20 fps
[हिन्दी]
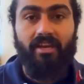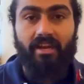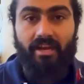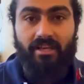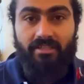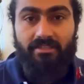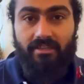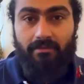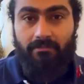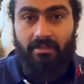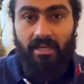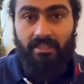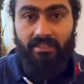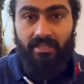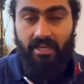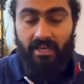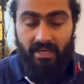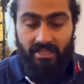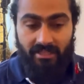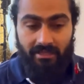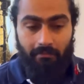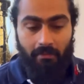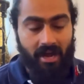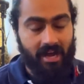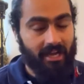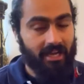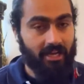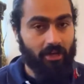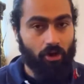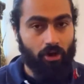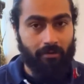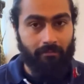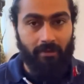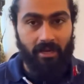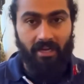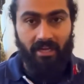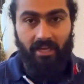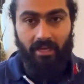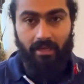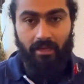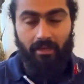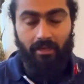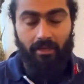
तरीके से समझाते हैं दिमाग और मन के